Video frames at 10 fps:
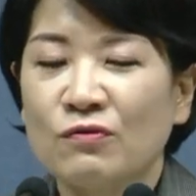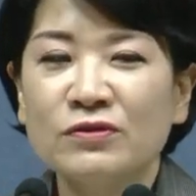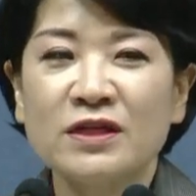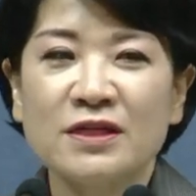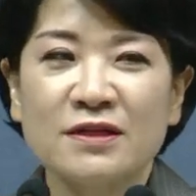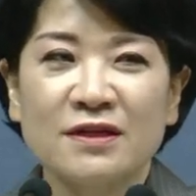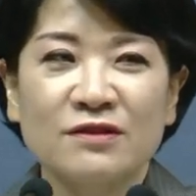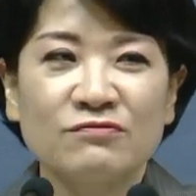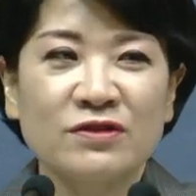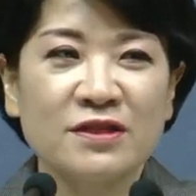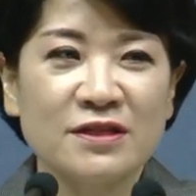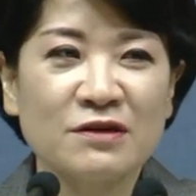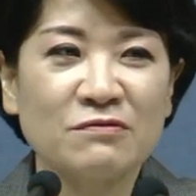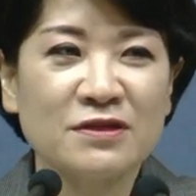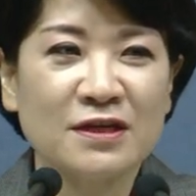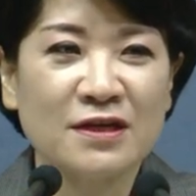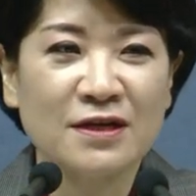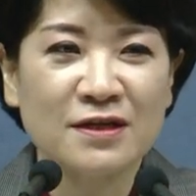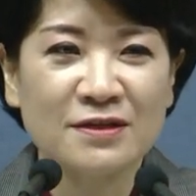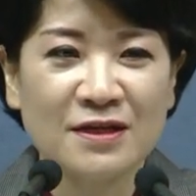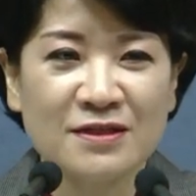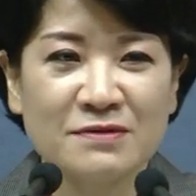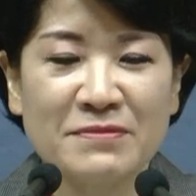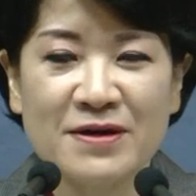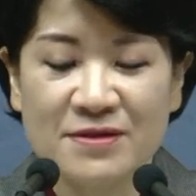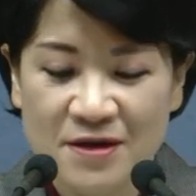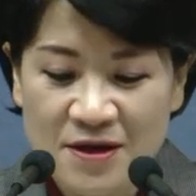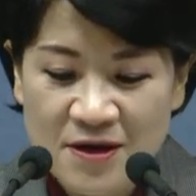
오늘이란 날도 우리는 새롭게 살아가는 날이지만